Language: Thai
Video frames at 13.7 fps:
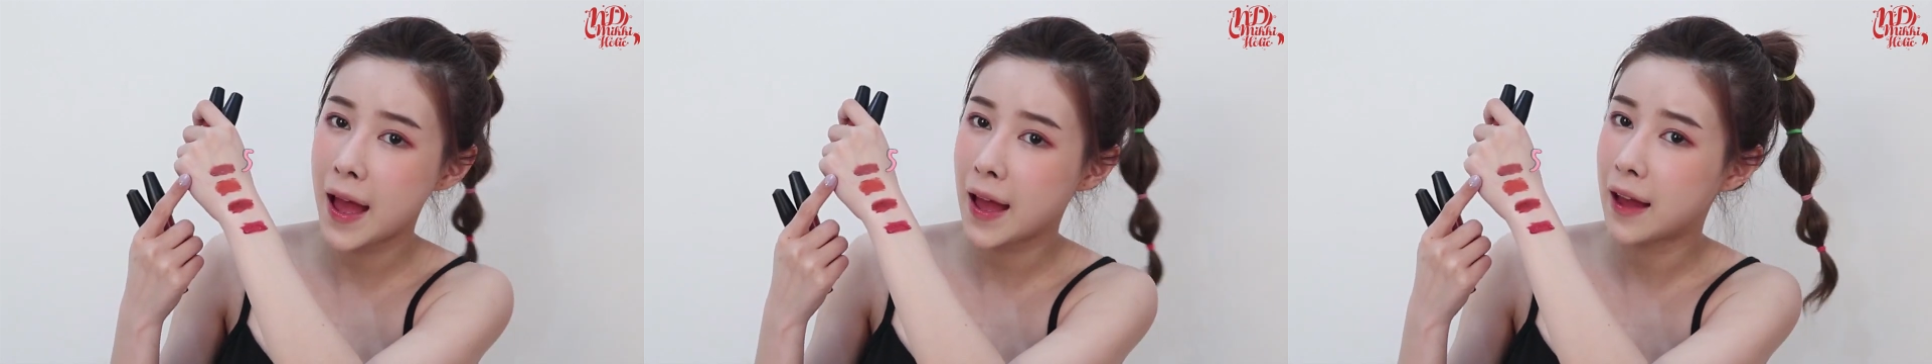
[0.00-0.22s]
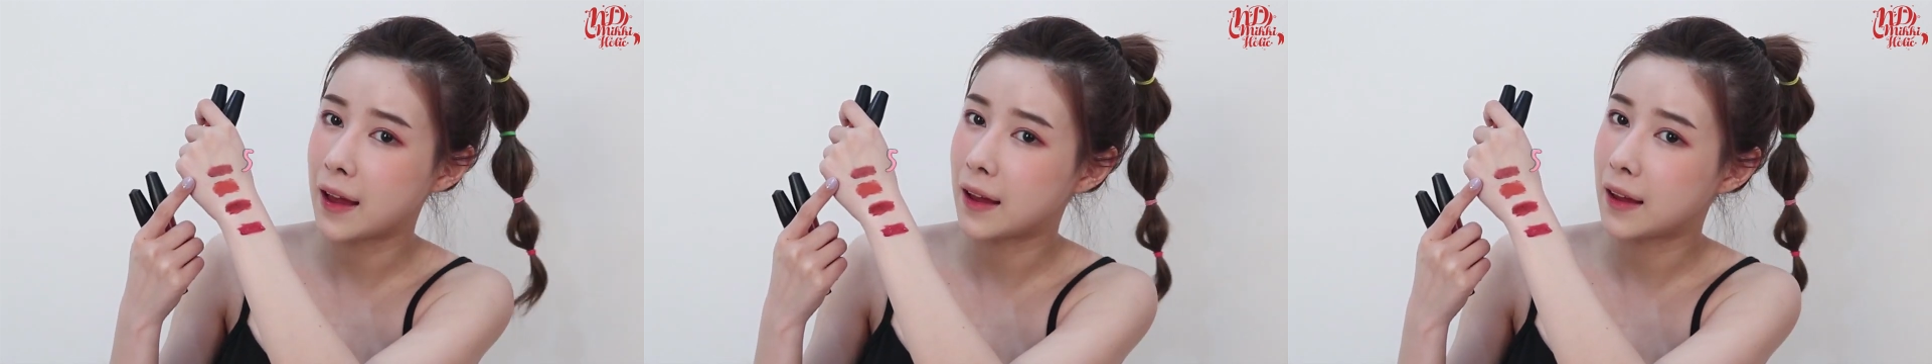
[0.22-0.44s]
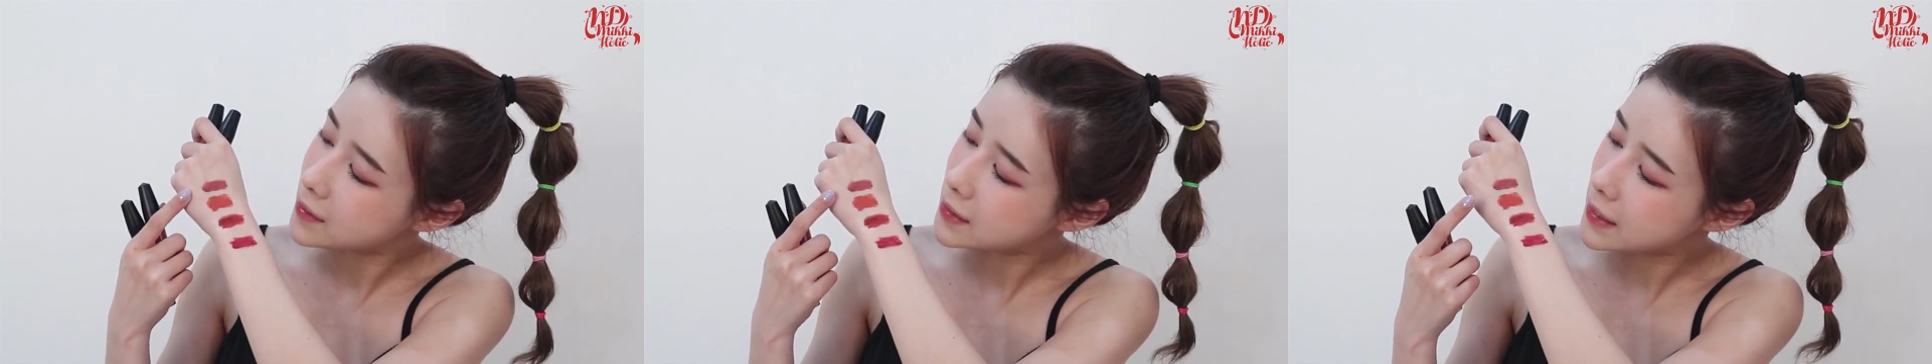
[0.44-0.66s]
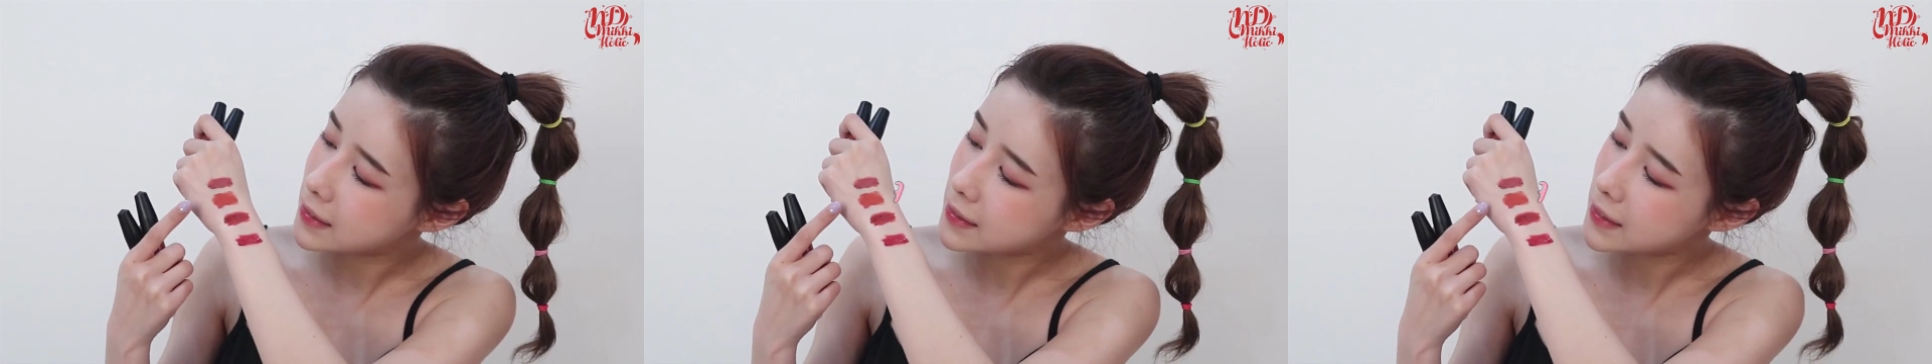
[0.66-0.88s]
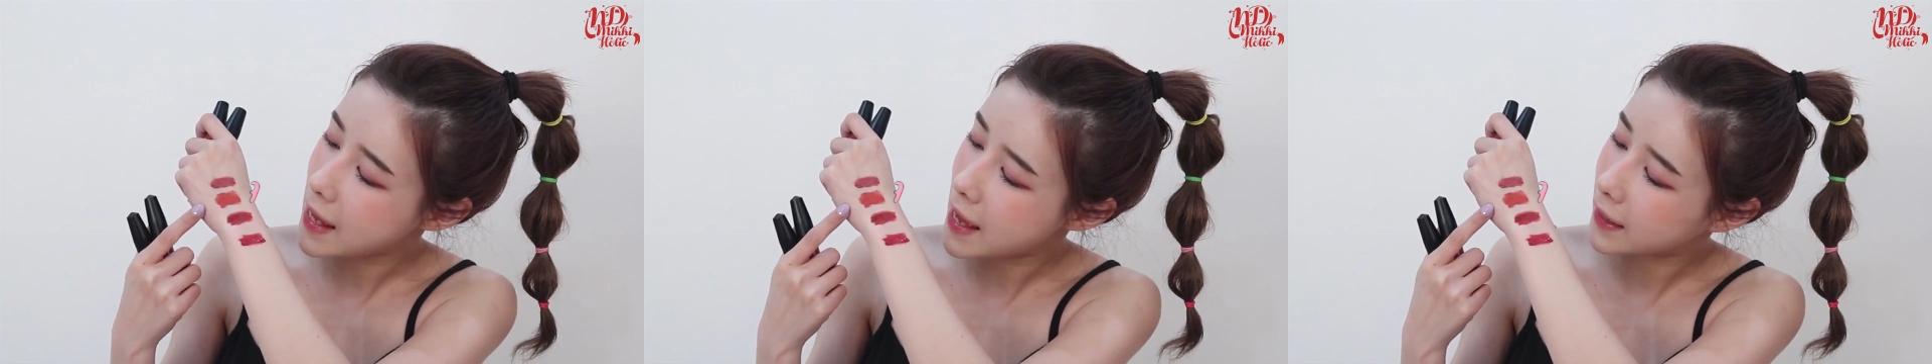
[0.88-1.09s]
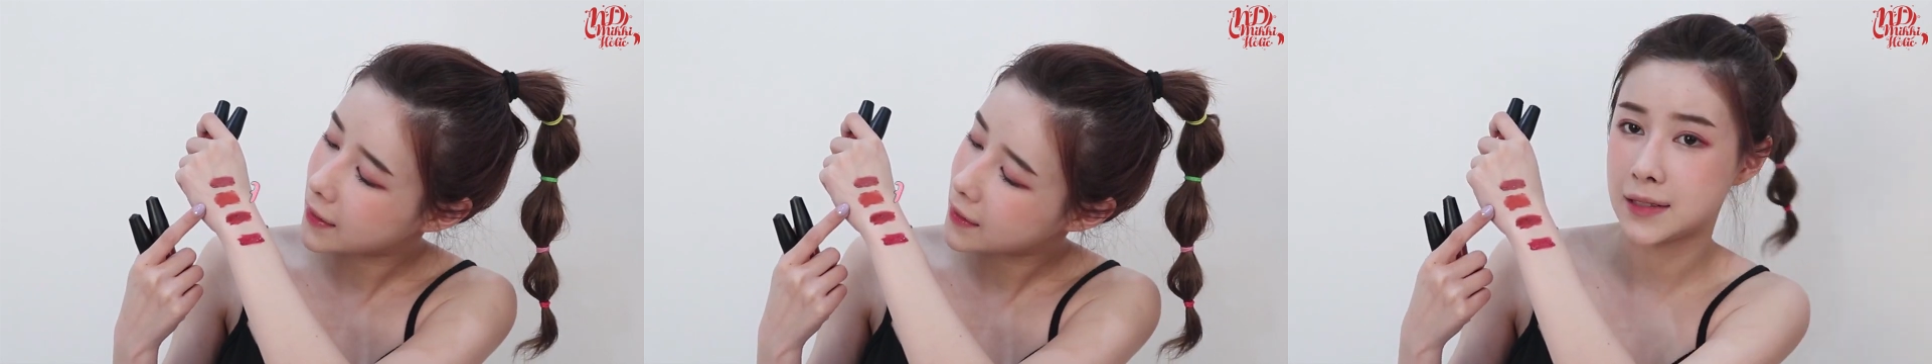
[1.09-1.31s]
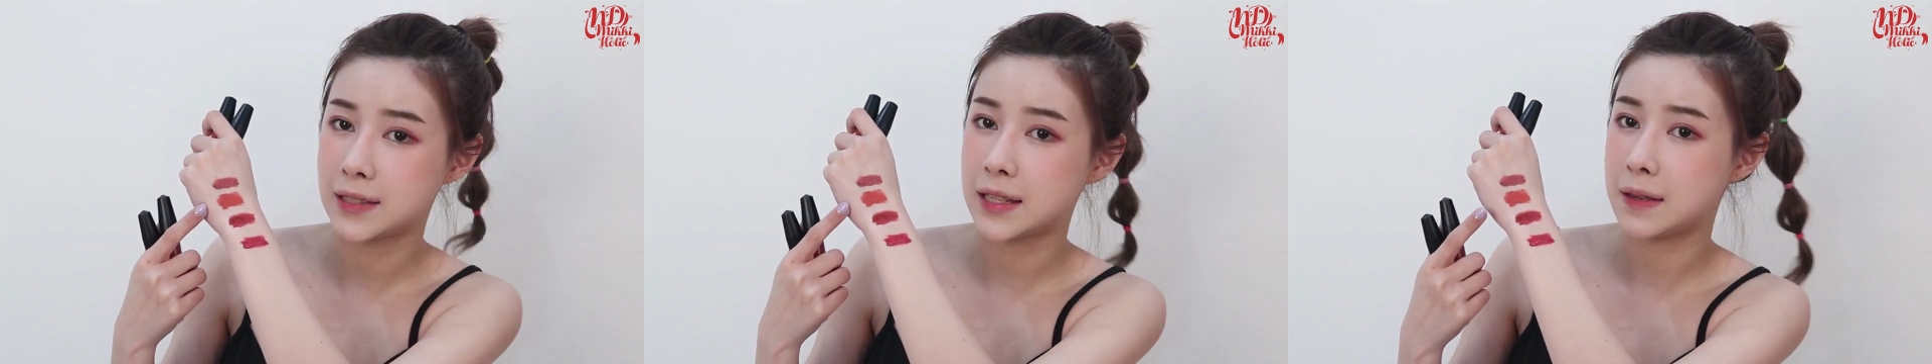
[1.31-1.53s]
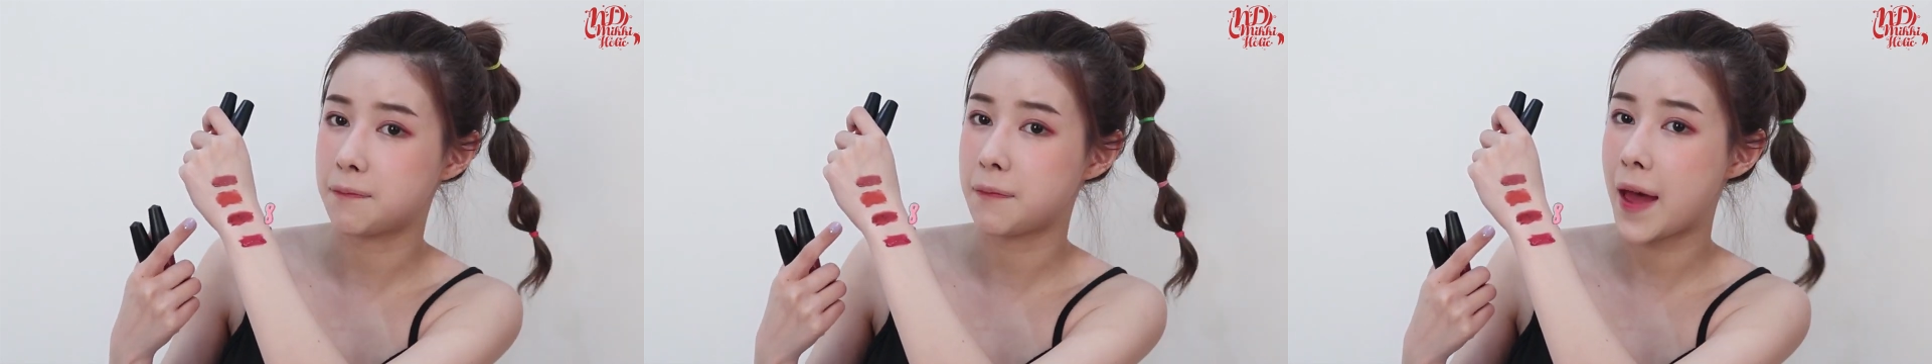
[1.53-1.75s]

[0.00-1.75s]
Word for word: 5สี7สี